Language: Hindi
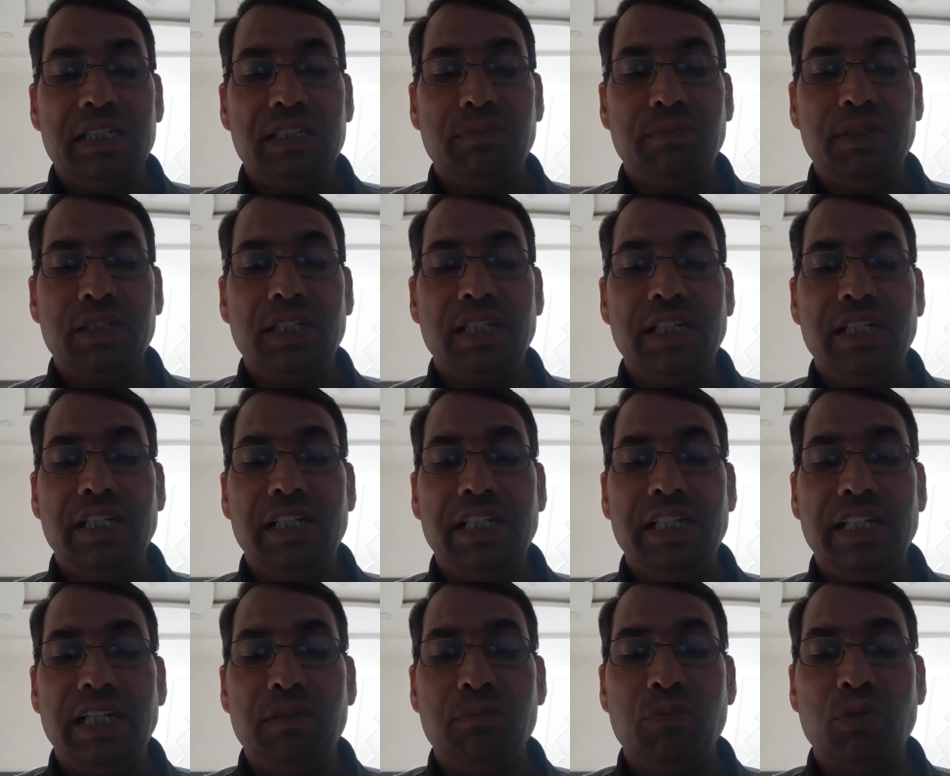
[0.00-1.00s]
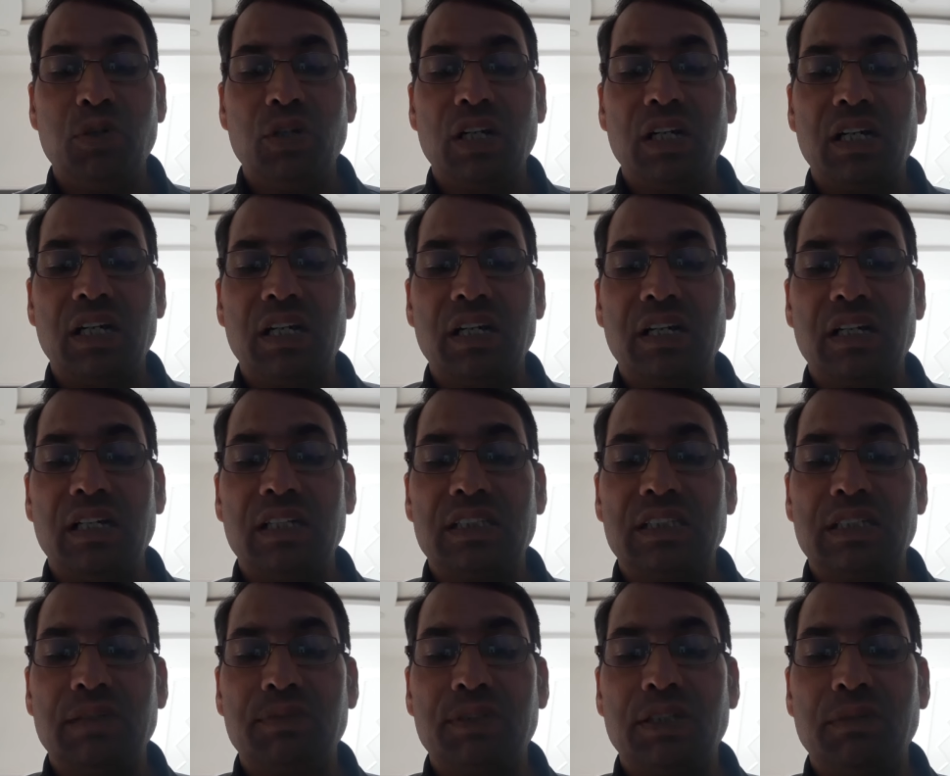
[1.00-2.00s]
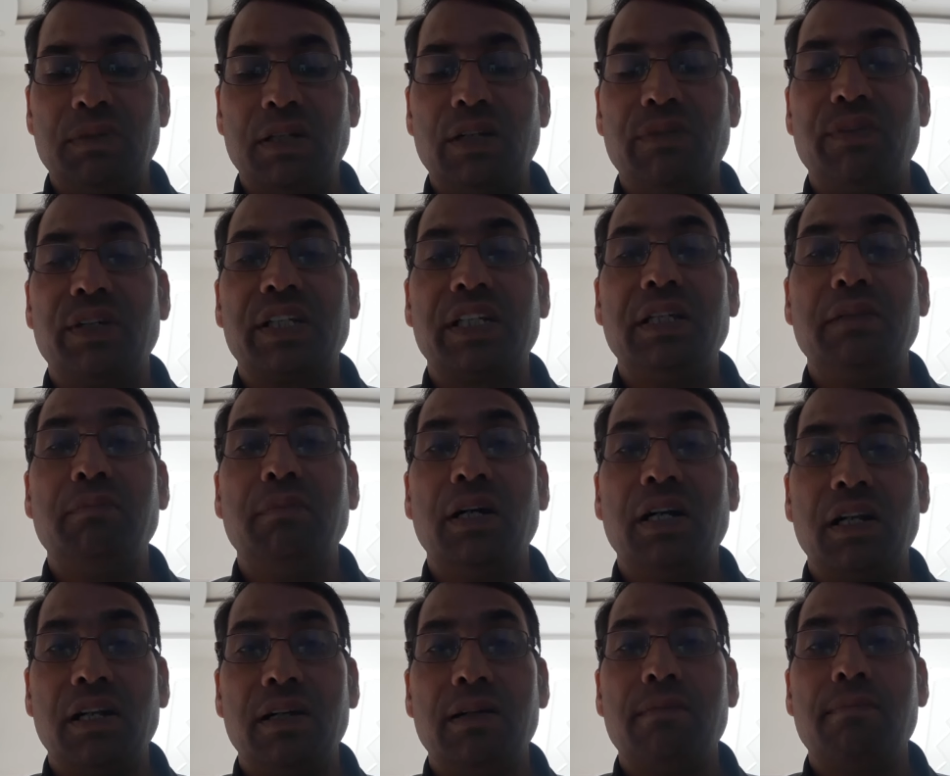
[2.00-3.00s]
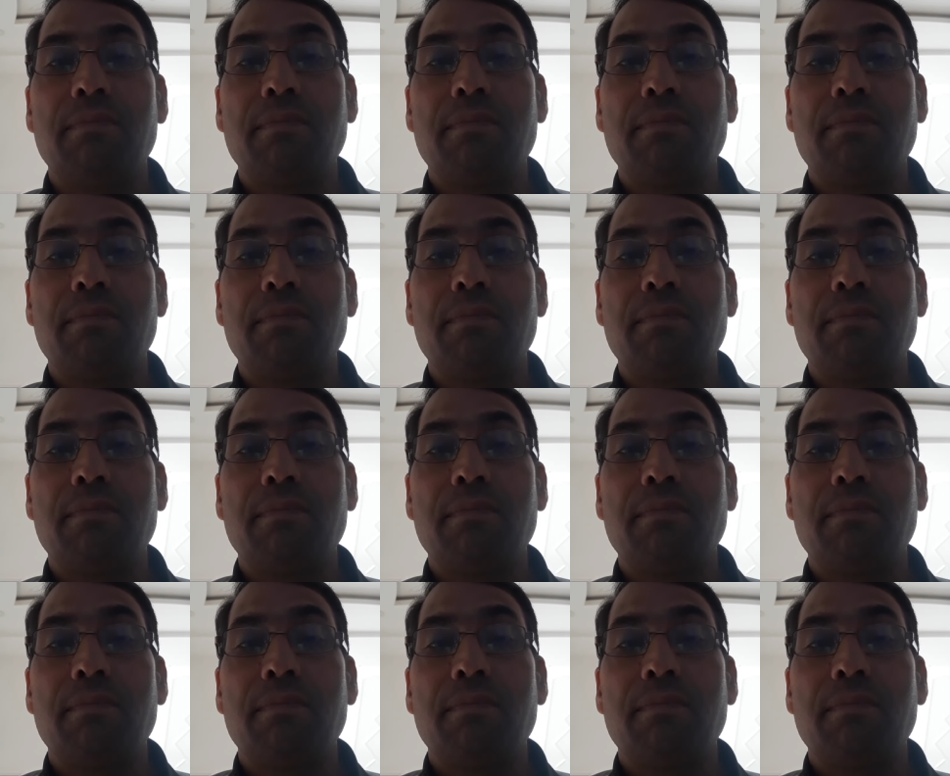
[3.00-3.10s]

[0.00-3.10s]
स्मिथ ने इन्हें मुगल काल का सबसे बड़ा व्यक्ति माना